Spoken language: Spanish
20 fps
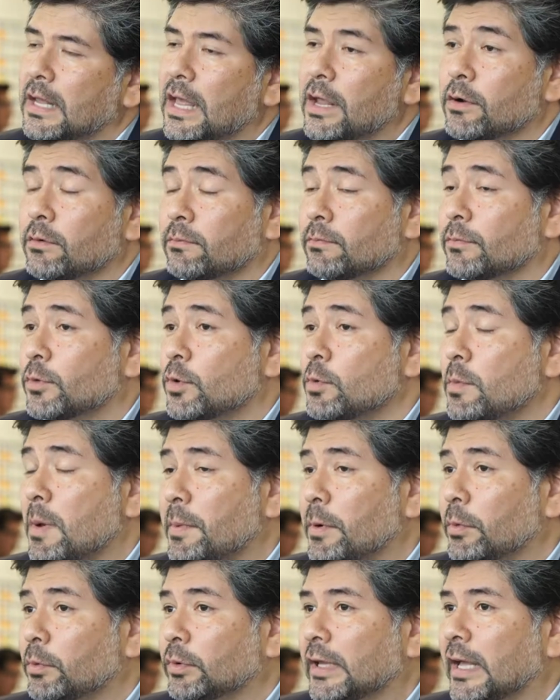Claro, tú me
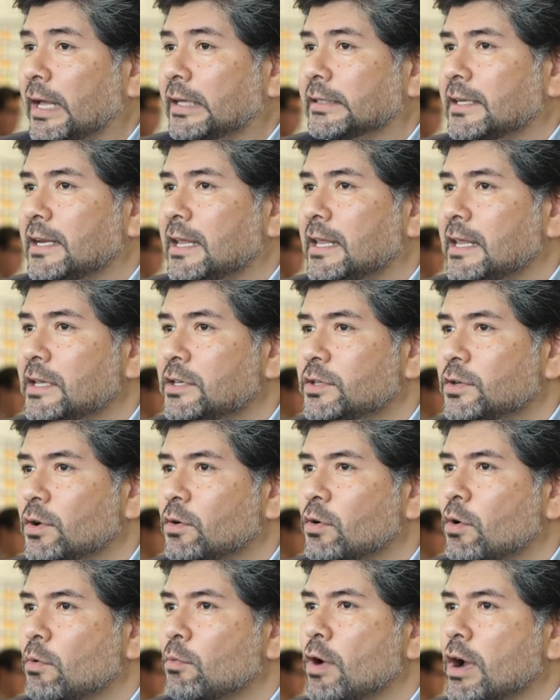preguntabas al inicio
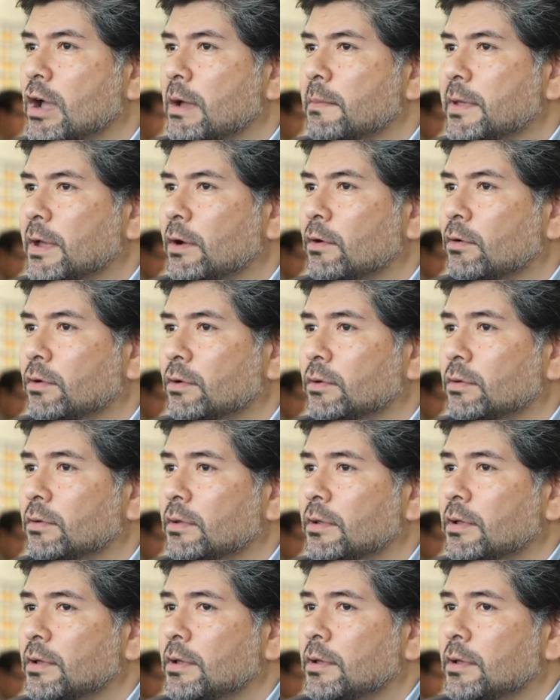cómo ha cambiado
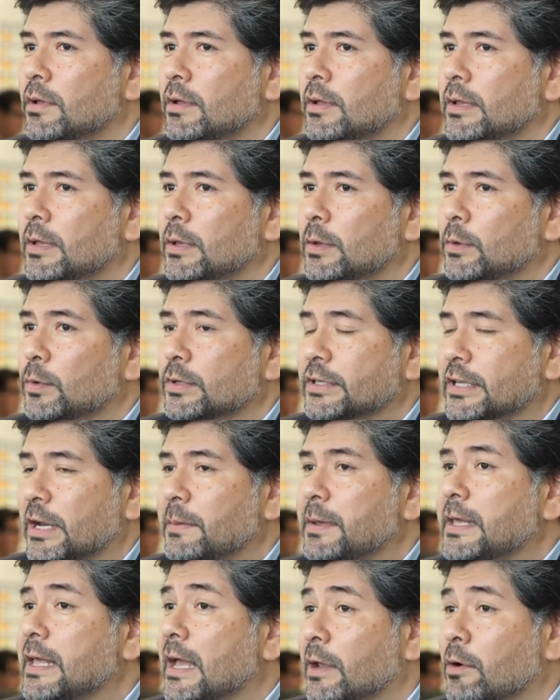nuestra
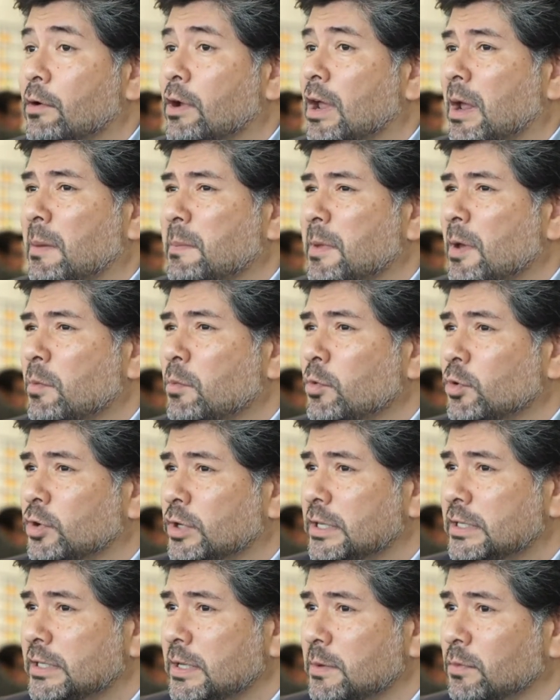vida. Creo que ha cambiado
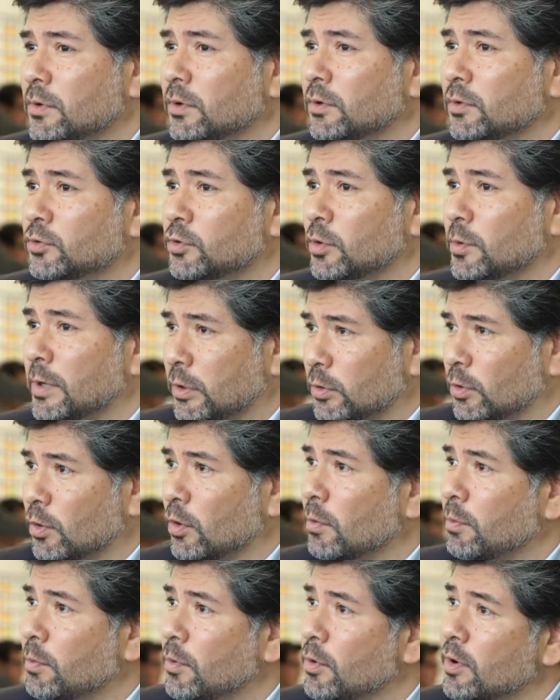muchísimo, sobre
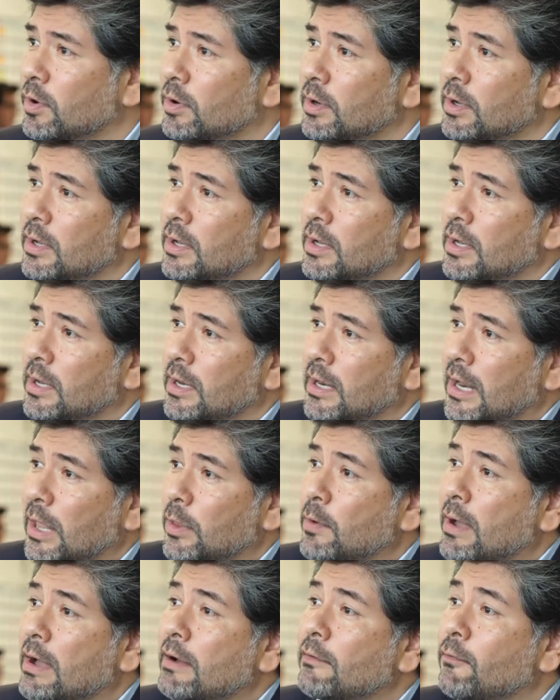todo por las
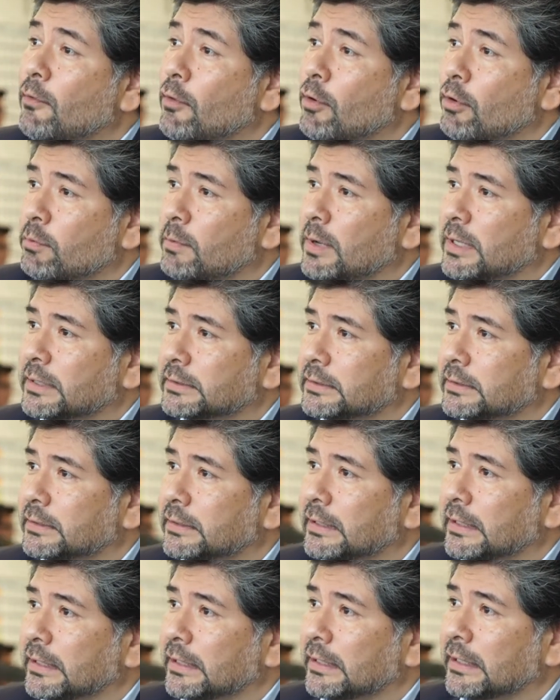nuevas formas
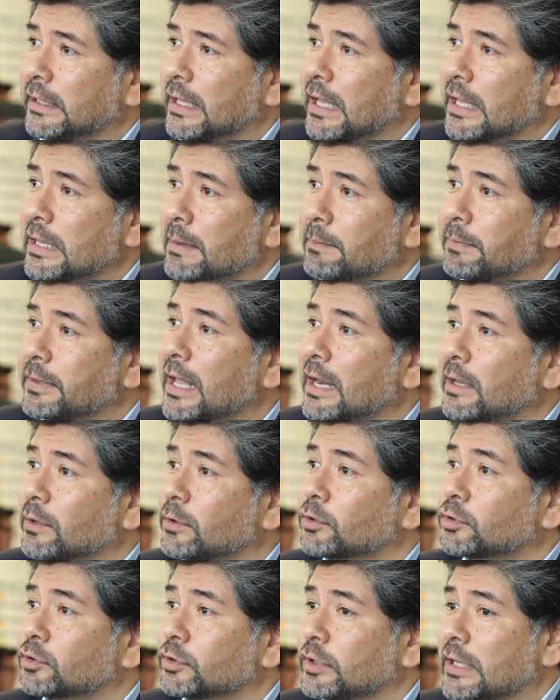de
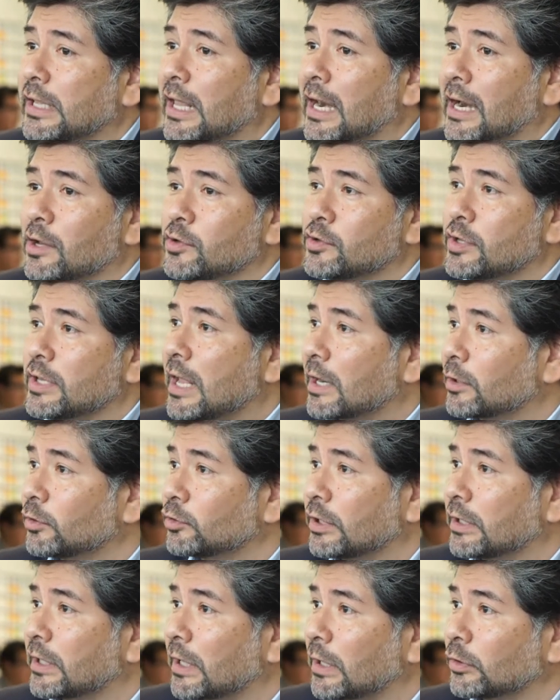adaptarnos y de
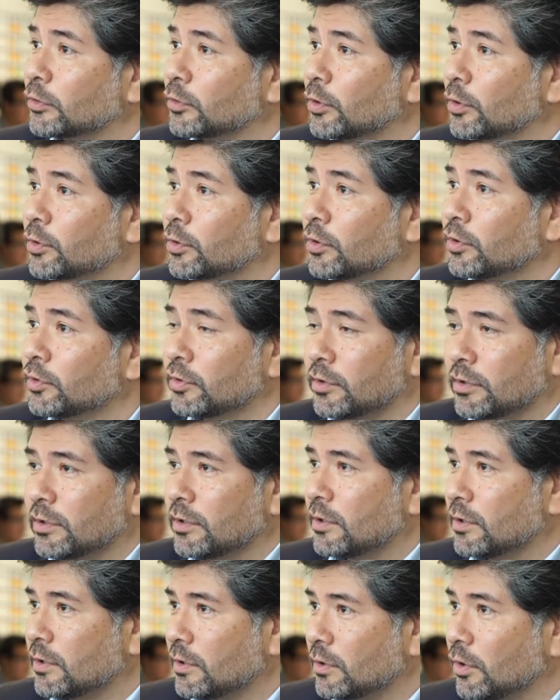relacionarnos entre nosotros,
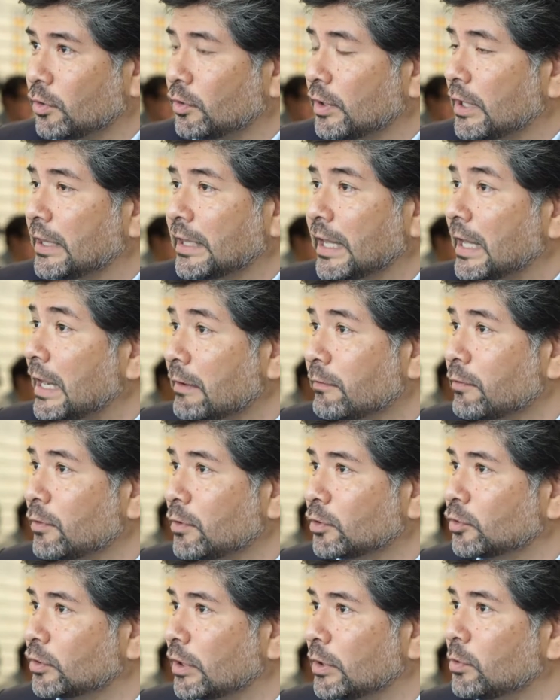donde el
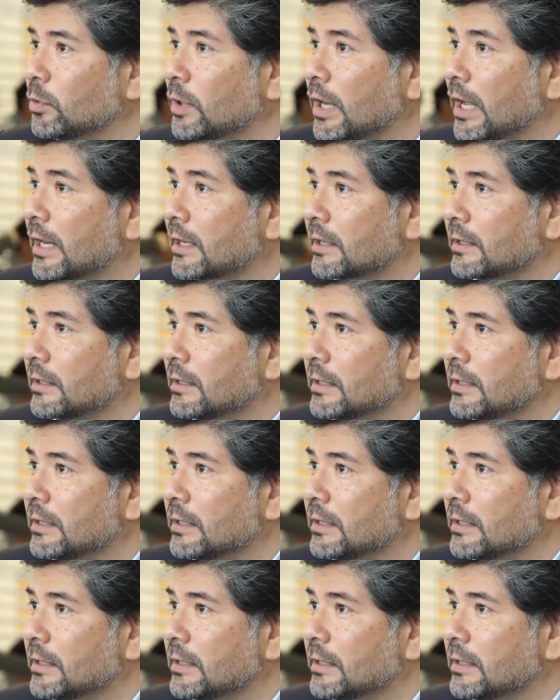teléfono celular,